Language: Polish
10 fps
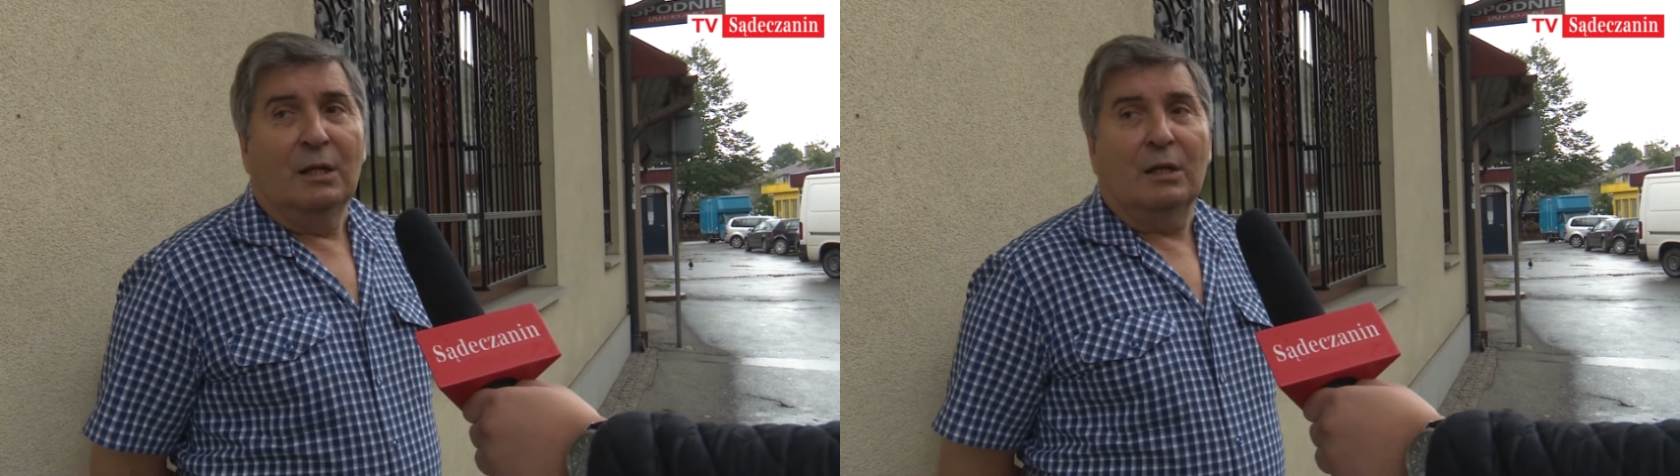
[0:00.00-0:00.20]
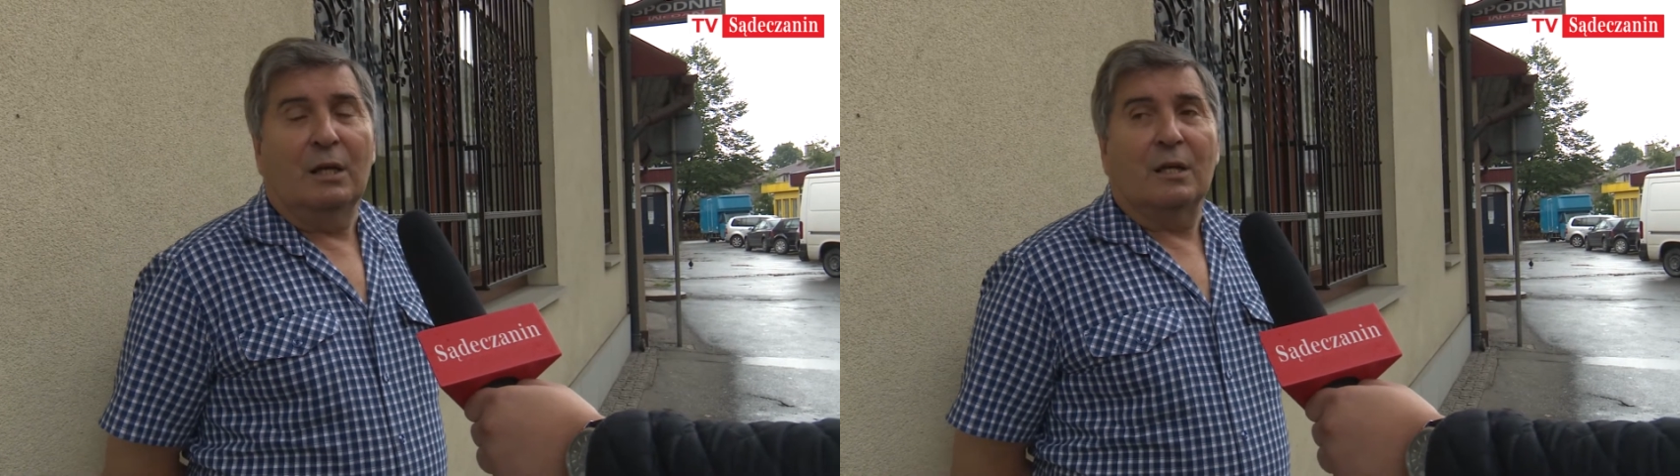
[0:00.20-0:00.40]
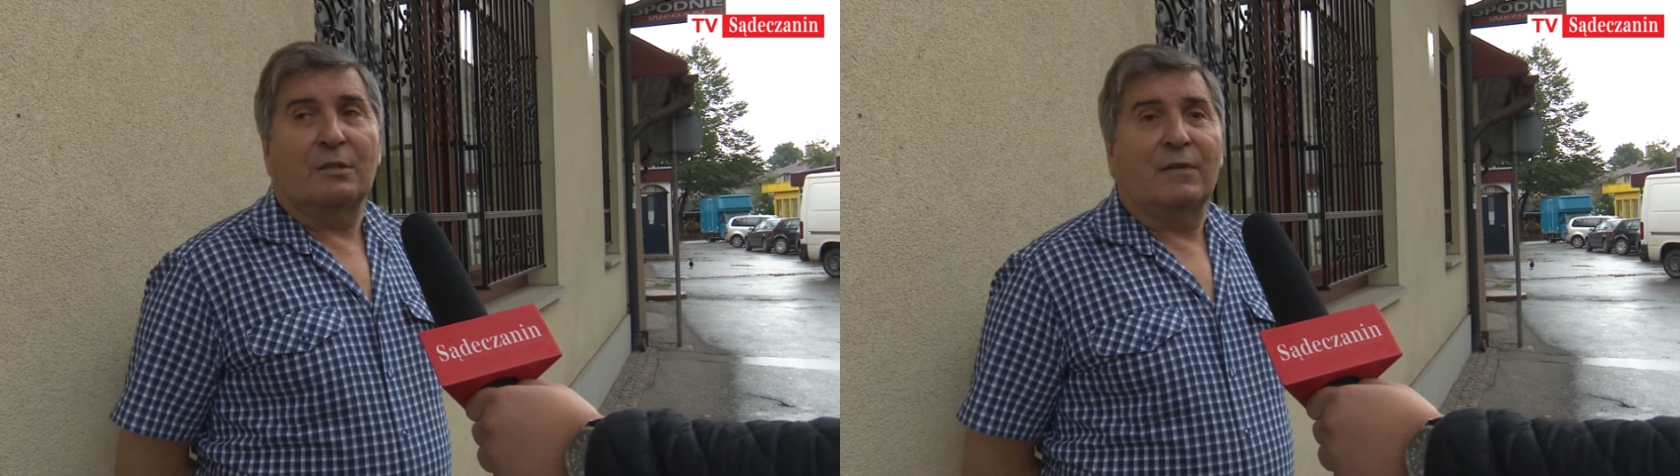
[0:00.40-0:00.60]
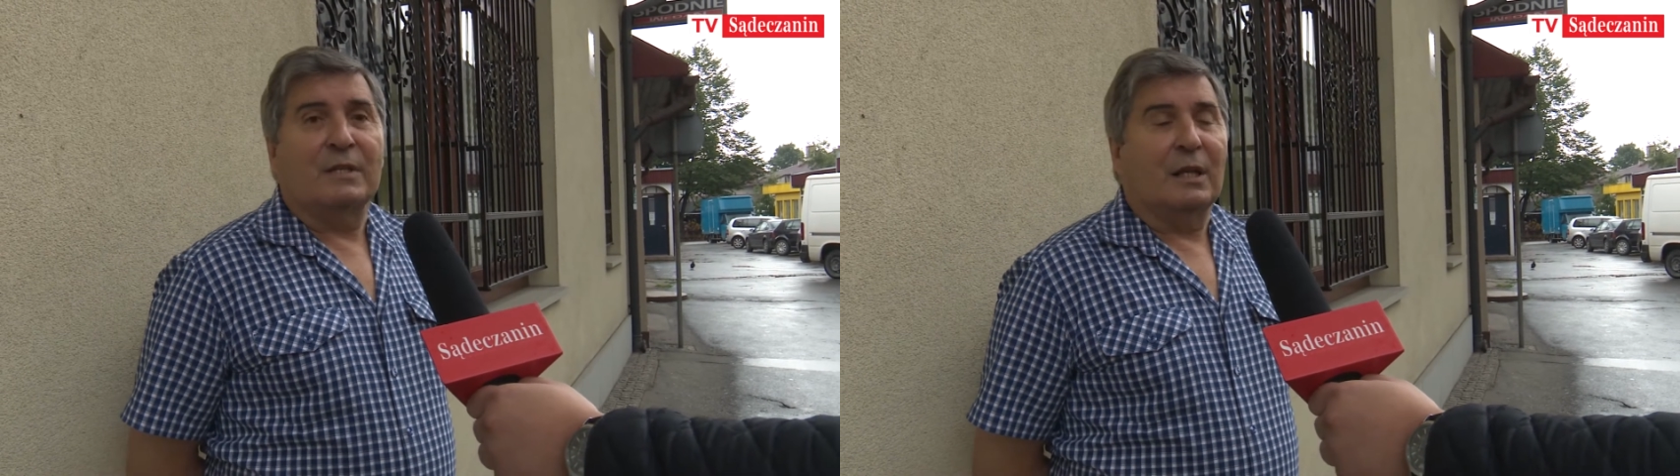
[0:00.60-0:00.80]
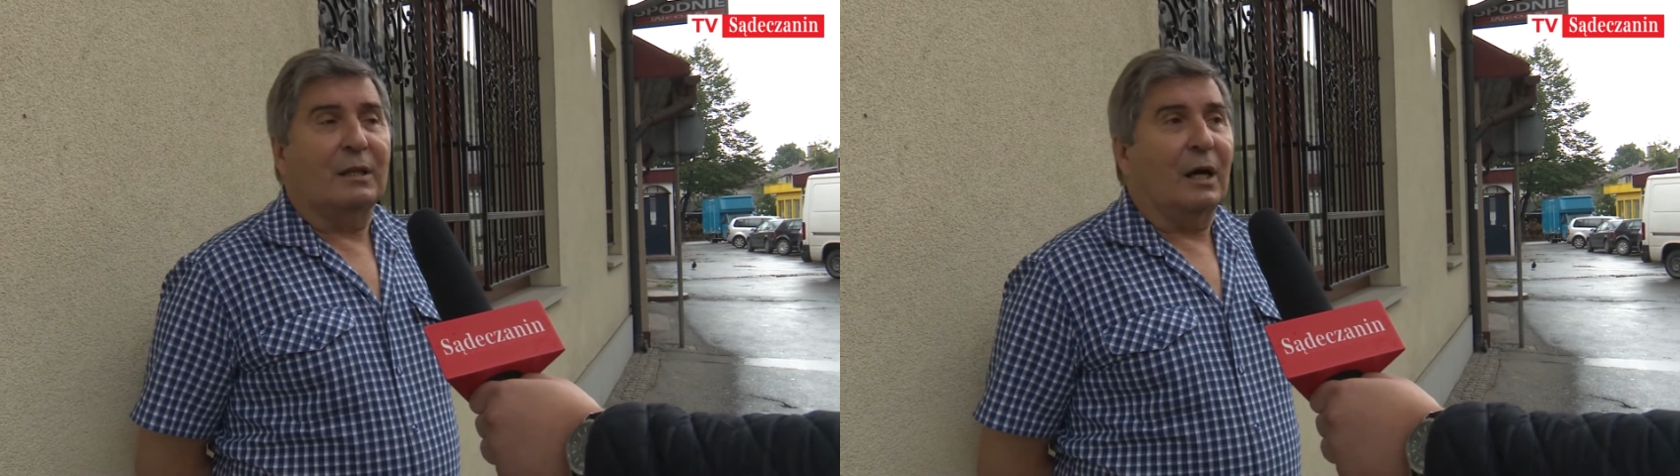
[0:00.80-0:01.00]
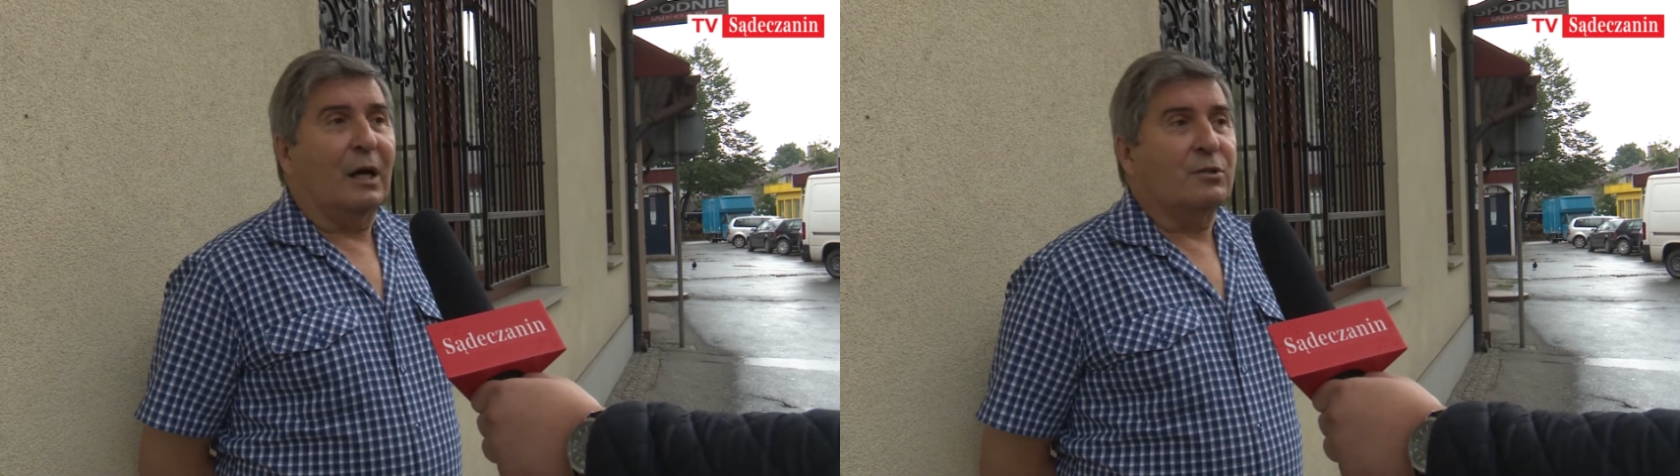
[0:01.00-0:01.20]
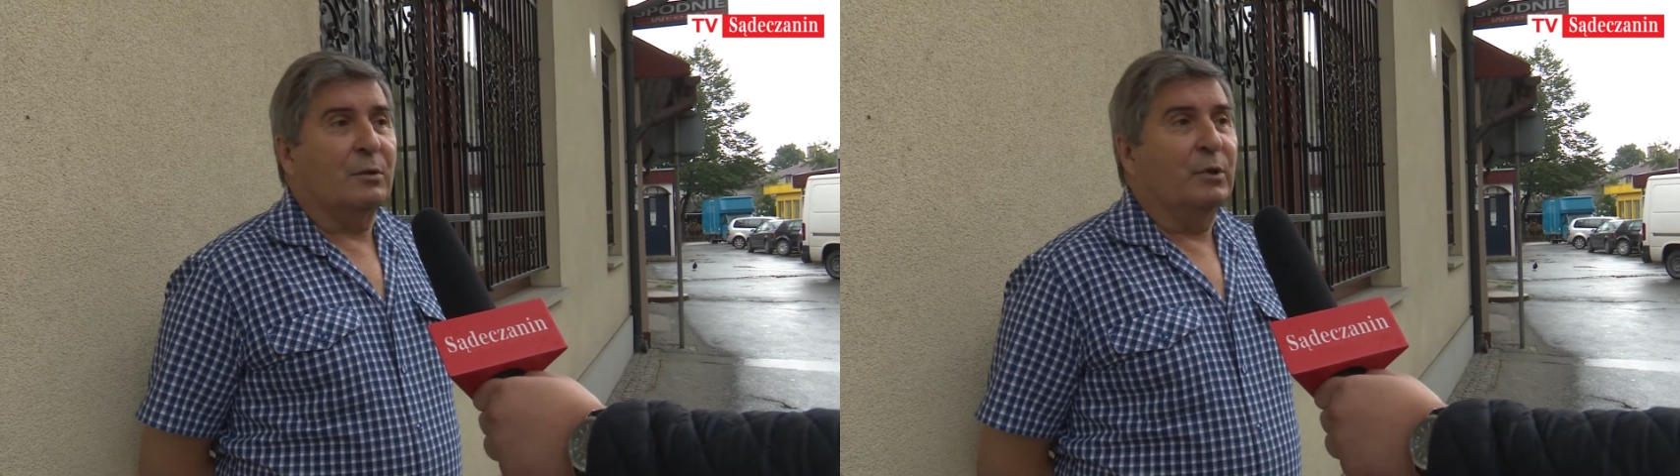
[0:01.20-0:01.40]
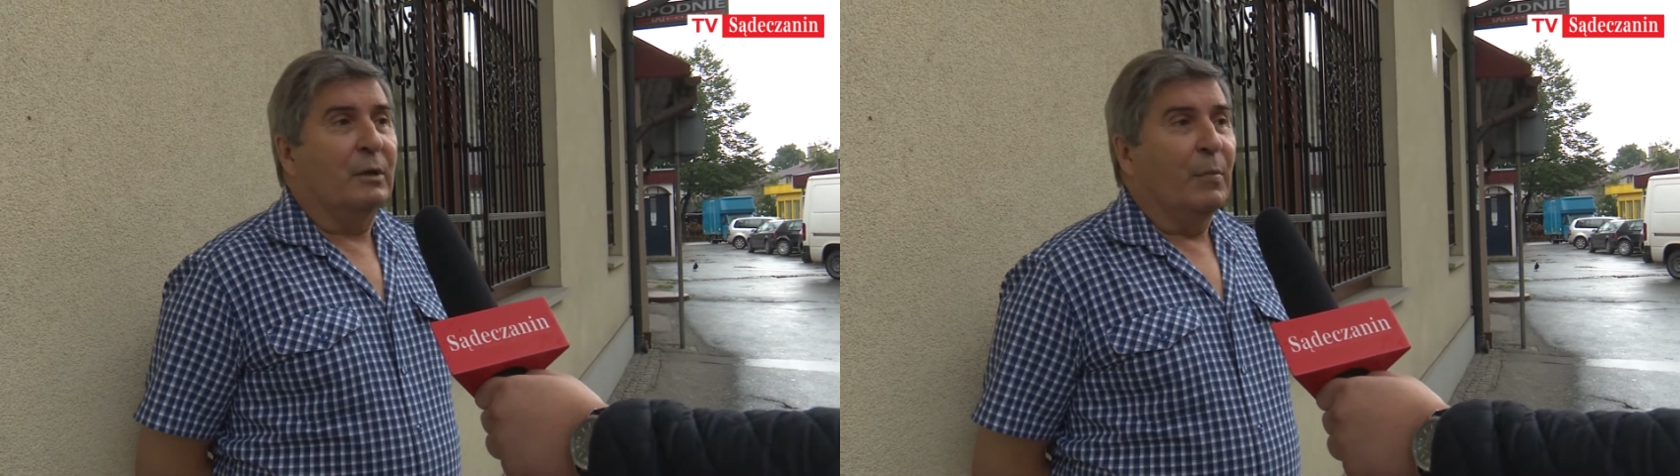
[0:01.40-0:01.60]
i nie jest kwestia taka,
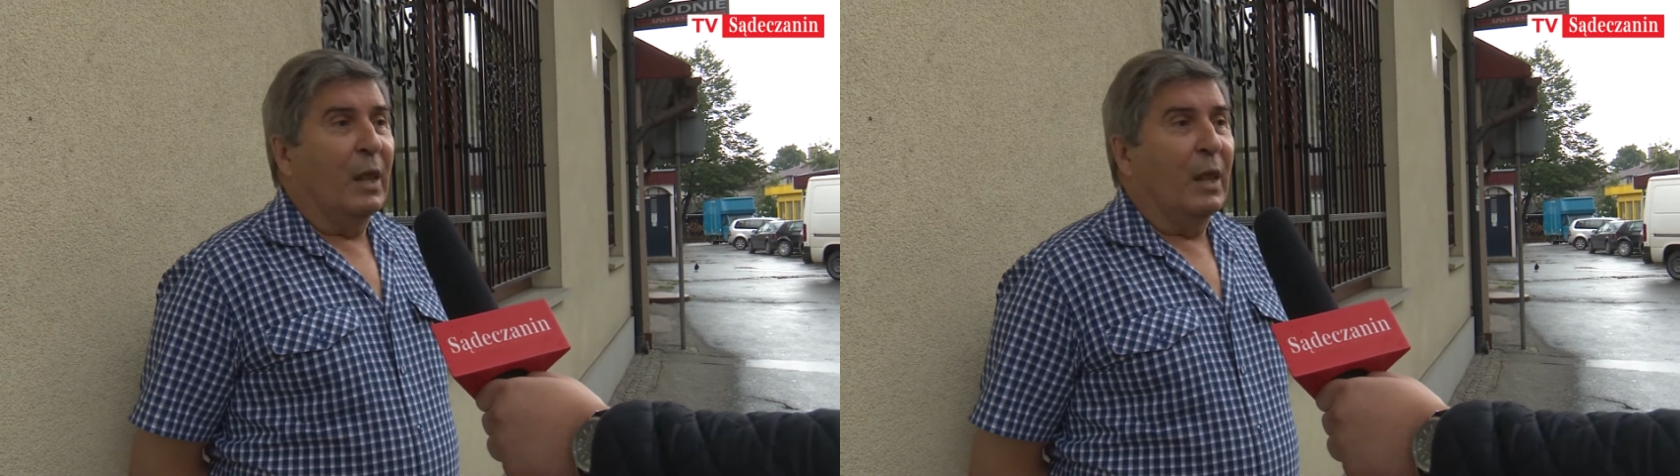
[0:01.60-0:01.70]
żeby